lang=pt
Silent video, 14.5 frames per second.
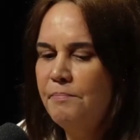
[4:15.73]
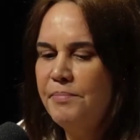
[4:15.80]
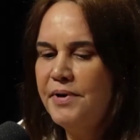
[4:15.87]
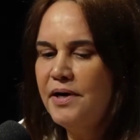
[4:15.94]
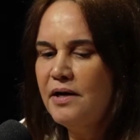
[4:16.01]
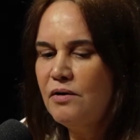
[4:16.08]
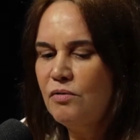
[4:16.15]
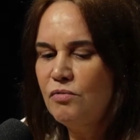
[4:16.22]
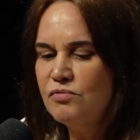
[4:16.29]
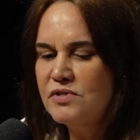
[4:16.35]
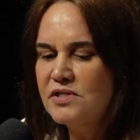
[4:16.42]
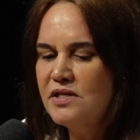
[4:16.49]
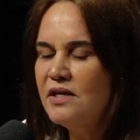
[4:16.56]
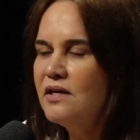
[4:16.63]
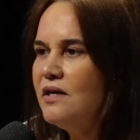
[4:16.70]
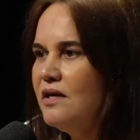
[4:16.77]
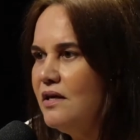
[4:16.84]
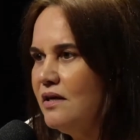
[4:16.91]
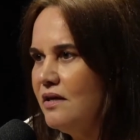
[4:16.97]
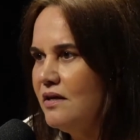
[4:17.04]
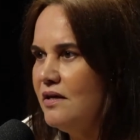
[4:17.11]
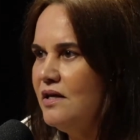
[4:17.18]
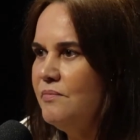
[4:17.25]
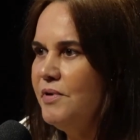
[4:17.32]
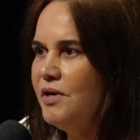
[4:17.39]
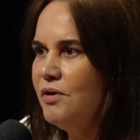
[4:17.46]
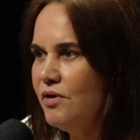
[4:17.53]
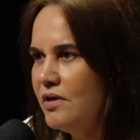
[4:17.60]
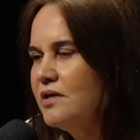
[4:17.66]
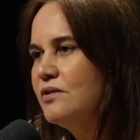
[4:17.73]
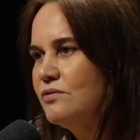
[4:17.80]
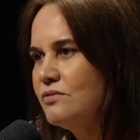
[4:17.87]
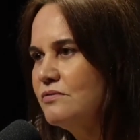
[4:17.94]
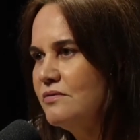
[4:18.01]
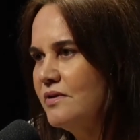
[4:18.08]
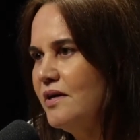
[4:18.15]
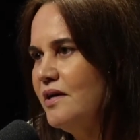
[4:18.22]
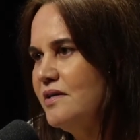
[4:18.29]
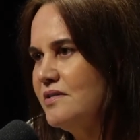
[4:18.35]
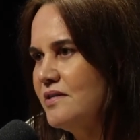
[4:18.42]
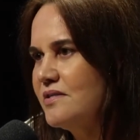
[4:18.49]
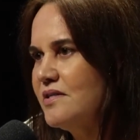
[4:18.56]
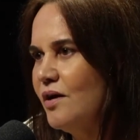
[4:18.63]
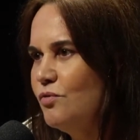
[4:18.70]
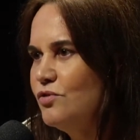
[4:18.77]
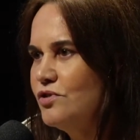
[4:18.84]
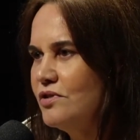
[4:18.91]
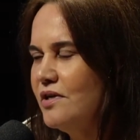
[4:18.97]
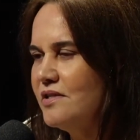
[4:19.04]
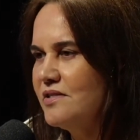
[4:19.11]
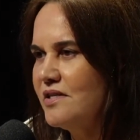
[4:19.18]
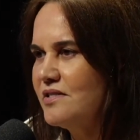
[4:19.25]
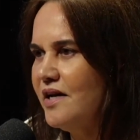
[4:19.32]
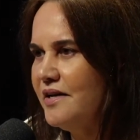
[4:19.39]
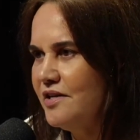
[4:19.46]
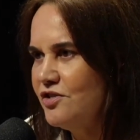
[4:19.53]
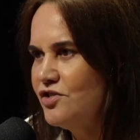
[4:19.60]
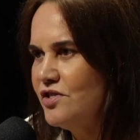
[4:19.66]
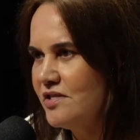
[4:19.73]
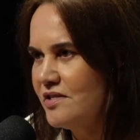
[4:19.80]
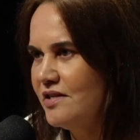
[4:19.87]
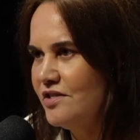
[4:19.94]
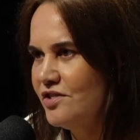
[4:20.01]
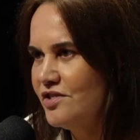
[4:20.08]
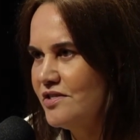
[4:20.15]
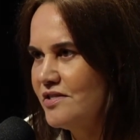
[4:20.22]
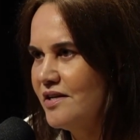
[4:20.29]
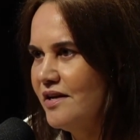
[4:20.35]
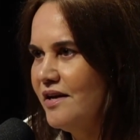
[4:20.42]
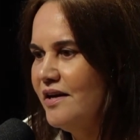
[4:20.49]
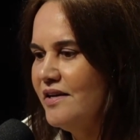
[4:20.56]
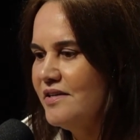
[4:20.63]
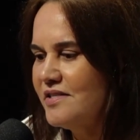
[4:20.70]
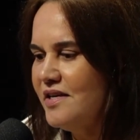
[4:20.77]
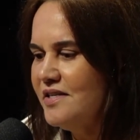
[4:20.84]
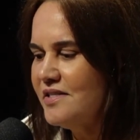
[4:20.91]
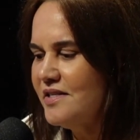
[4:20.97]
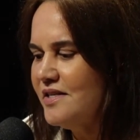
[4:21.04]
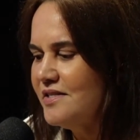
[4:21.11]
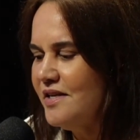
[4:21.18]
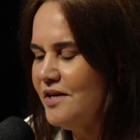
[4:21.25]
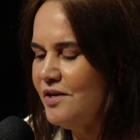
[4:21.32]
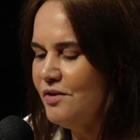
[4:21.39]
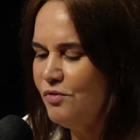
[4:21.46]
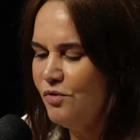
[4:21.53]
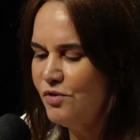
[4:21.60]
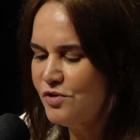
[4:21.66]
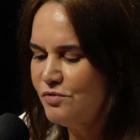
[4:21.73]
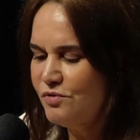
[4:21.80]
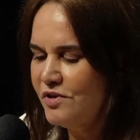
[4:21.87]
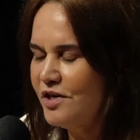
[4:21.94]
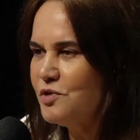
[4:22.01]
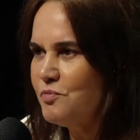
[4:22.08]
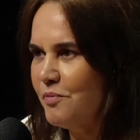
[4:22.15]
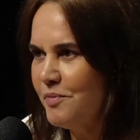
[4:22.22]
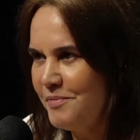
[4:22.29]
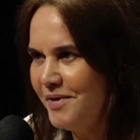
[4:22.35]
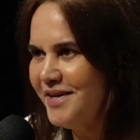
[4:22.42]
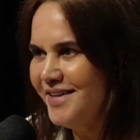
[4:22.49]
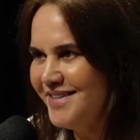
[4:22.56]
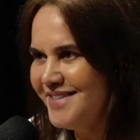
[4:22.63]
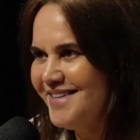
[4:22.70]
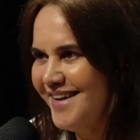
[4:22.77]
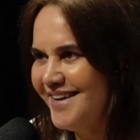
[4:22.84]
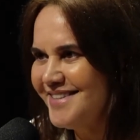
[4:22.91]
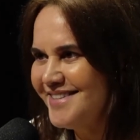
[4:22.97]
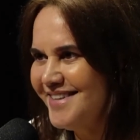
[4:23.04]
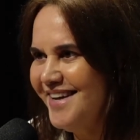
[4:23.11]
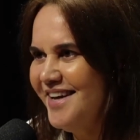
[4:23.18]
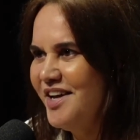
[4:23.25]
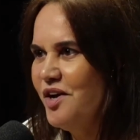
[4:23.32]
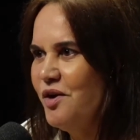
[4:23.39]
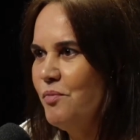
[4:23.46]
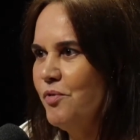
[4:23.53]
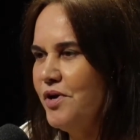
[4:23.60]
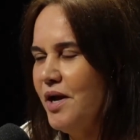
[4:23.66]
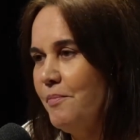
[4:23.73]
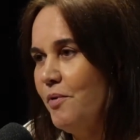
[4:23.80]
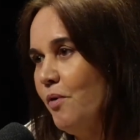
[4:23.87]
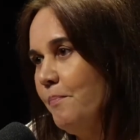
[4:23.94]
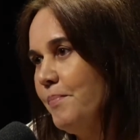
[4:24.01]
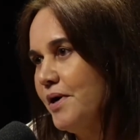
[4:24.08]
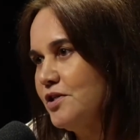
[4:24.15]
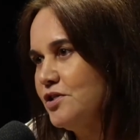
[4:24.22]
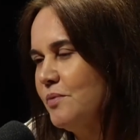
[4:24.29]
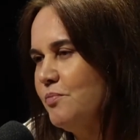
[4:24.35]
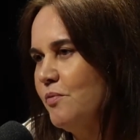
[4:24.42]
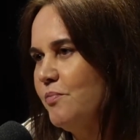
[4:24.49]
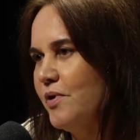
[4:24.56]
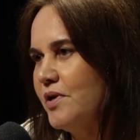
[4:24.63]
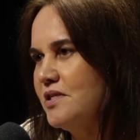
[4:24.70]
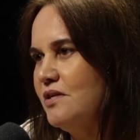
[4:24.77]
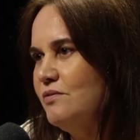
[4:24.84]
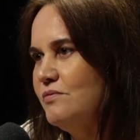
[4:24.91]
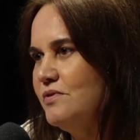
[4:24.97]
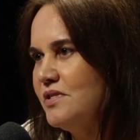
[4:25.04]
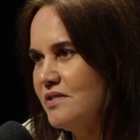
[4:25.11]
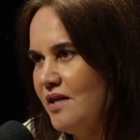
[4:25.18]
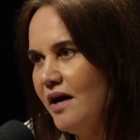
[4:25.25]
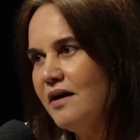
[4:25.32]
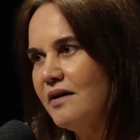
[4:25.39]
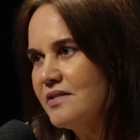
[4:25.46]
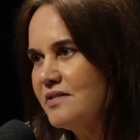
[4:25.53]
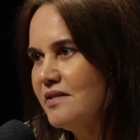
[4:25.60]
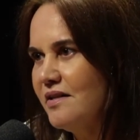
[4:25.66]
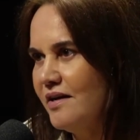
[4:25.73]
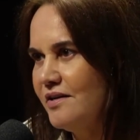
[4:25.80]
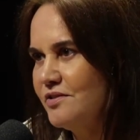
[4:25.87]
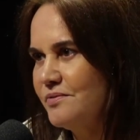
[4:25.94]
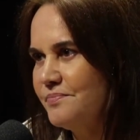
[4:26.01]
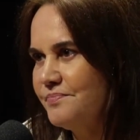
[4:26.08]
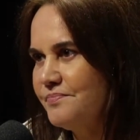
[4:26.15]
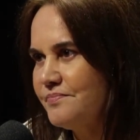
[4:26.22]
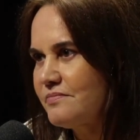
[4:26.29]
para conseguir ir melhorando essa saúde nessas áreas distantes. Sem esquecer que o nosso grande problema é aqui na cidade, né? Sim. Porque a maior parte da população está na cidade.